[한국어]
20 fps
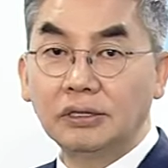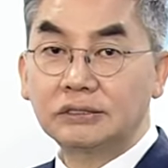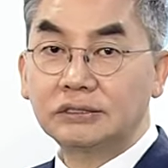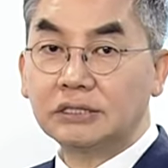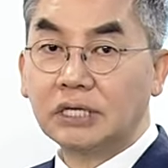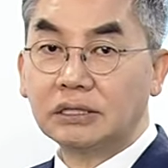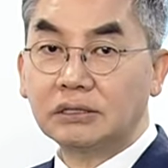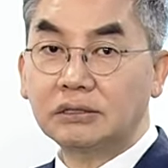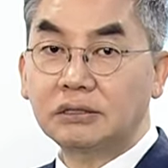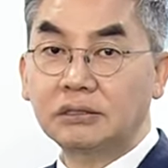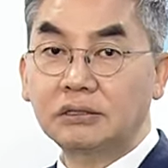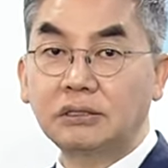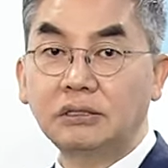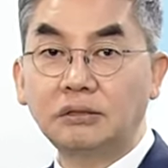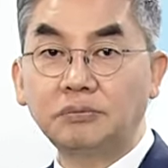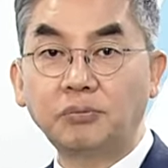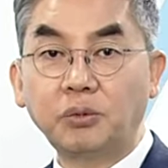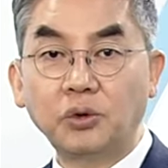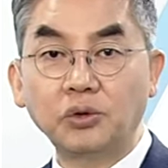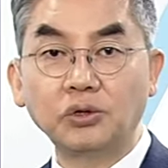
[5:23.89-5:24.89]

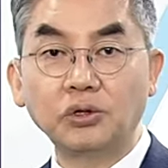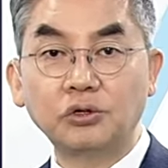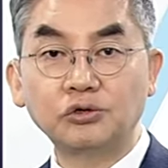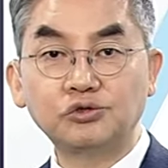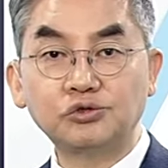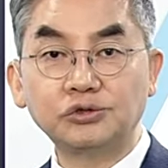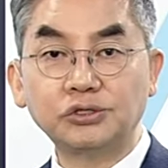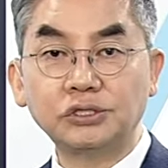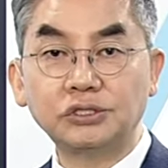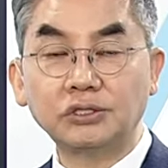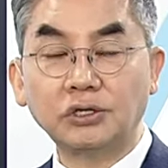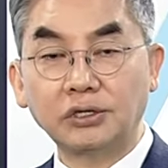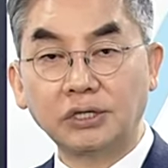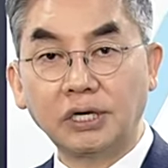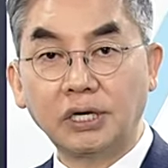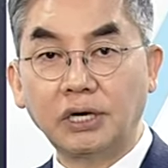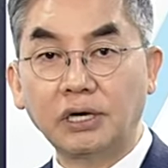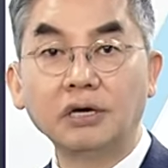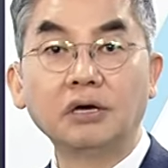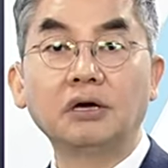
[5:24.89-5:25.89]
차트를 보여주기
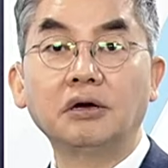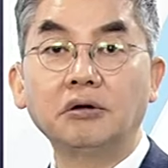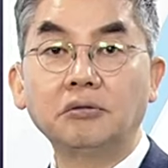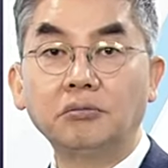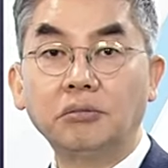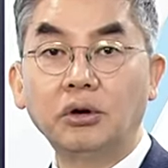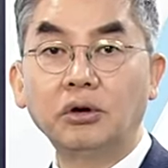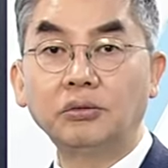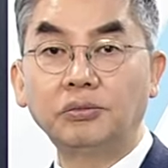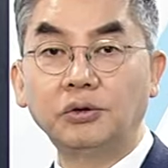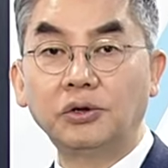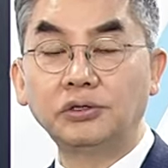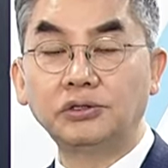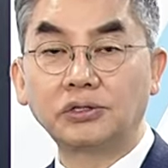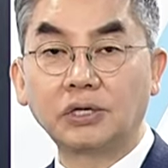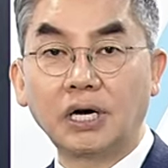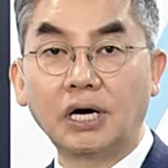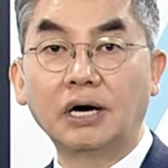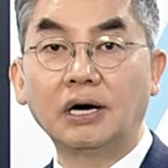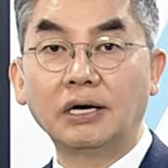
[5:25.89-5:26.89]
전에 뭘
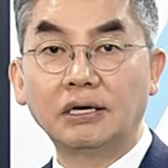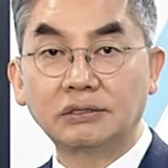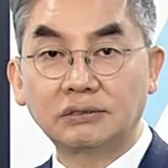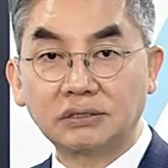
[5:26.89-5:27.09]
보여줘라?